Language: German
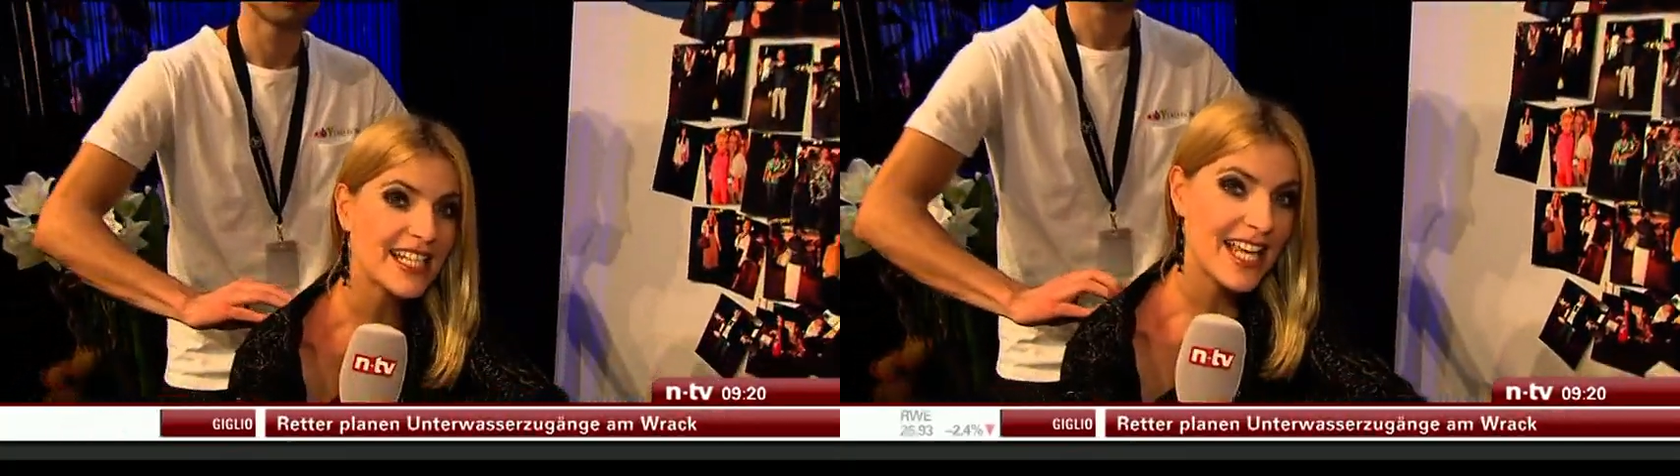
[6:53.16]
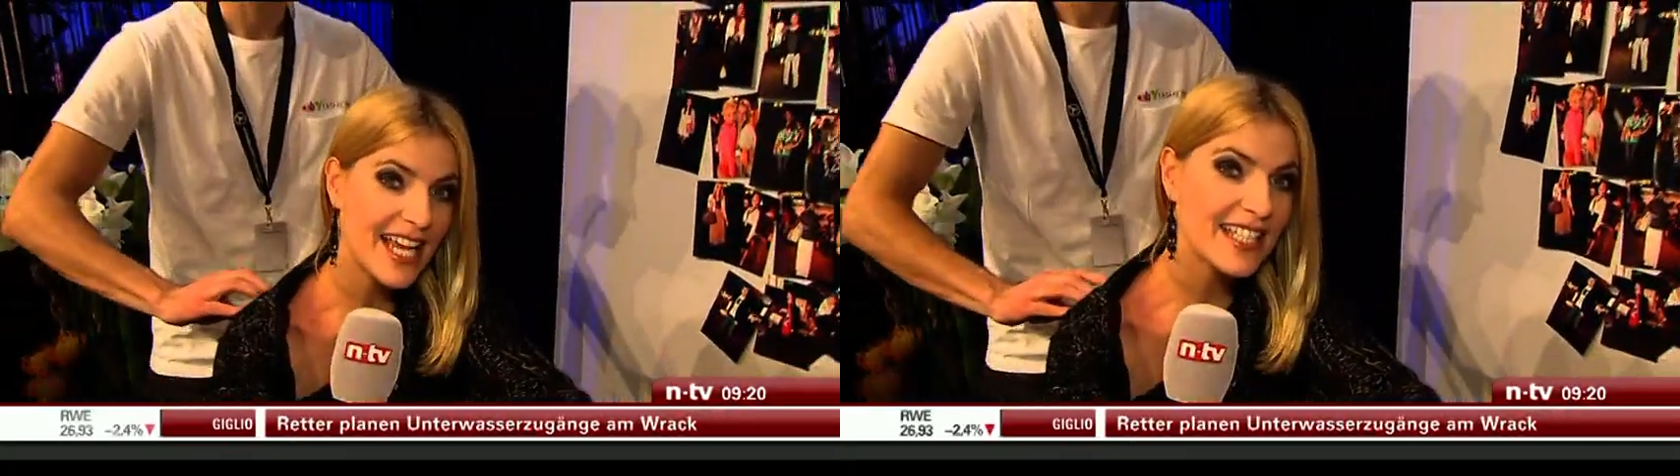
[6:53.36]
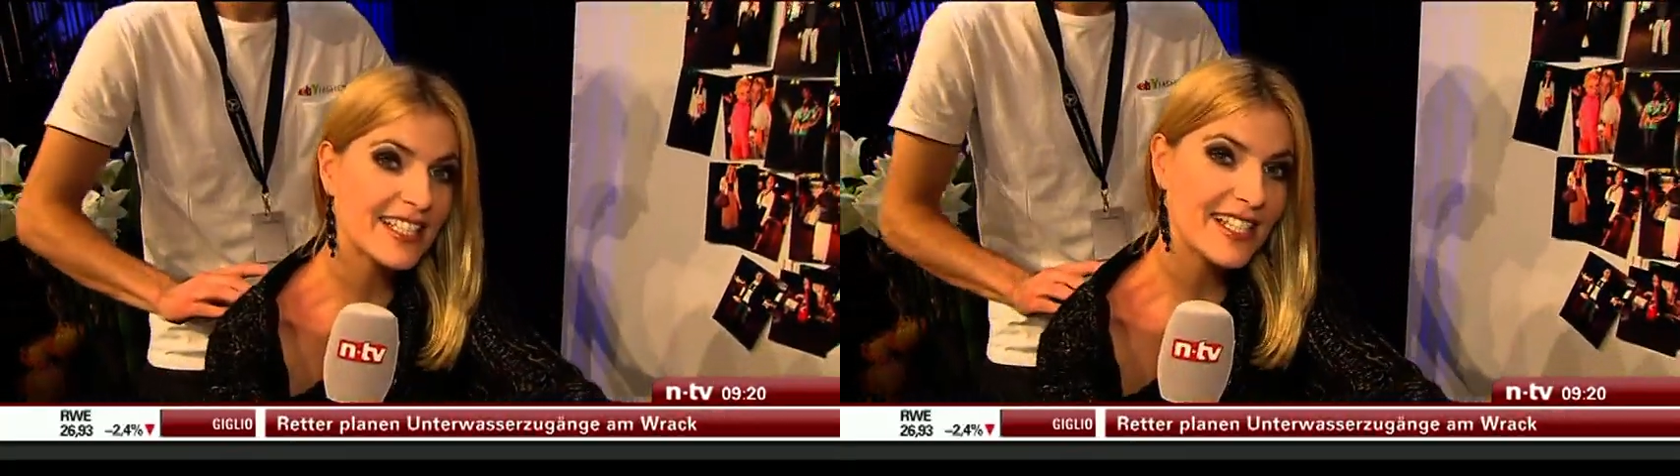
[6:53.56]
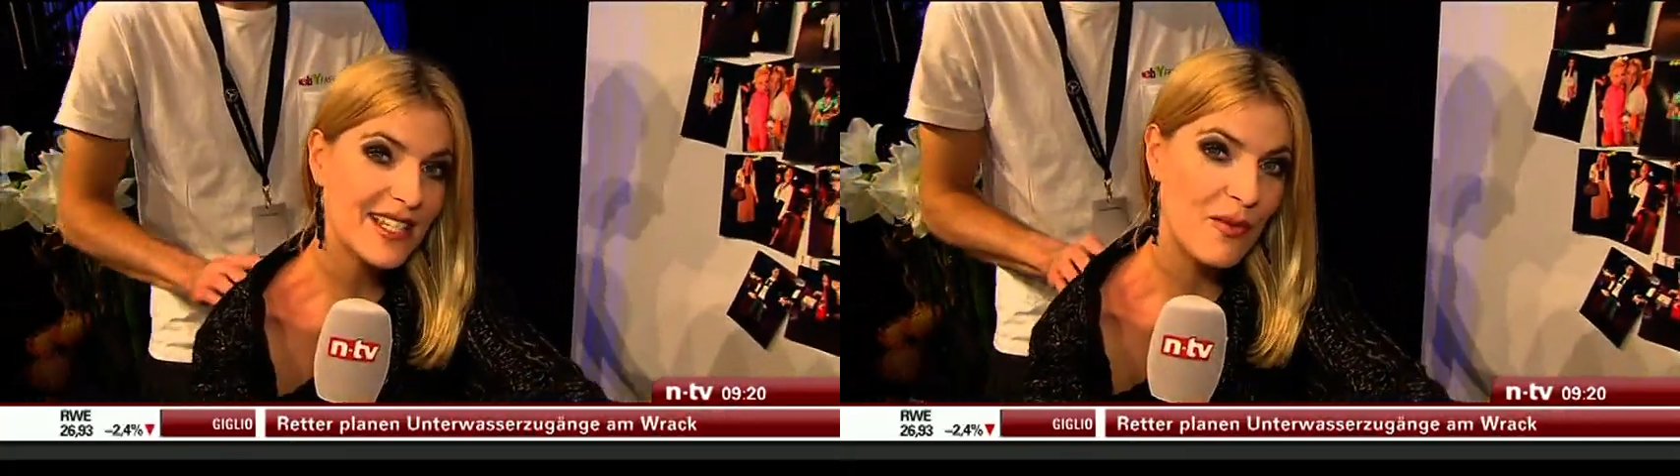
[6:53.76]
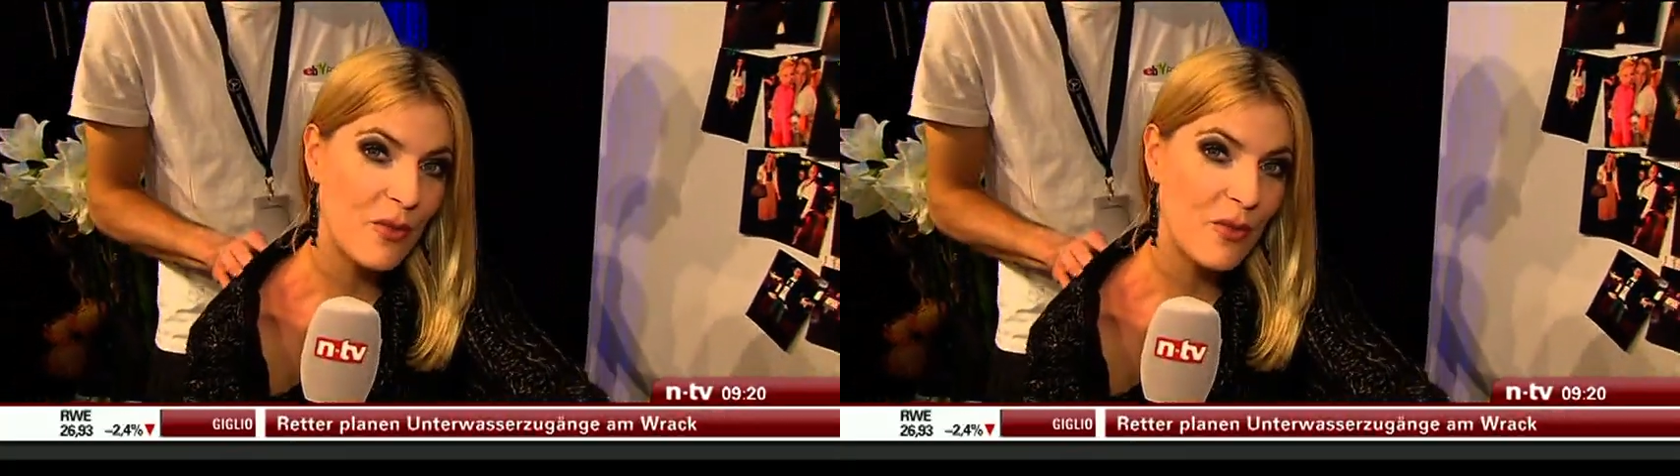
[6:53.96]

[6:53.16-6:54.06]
das Ende dieser